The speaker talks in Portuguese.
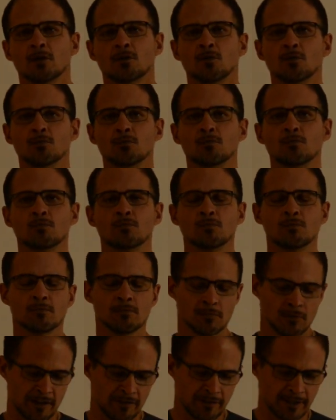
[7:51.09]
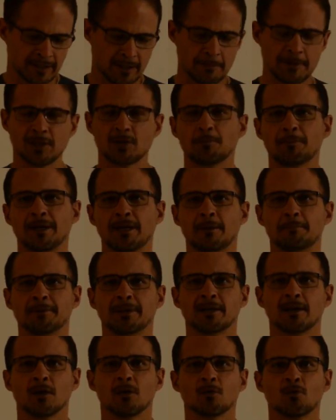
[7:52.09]
com um levantamento
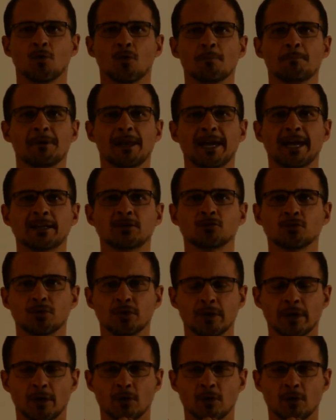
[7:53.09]
periapical completo.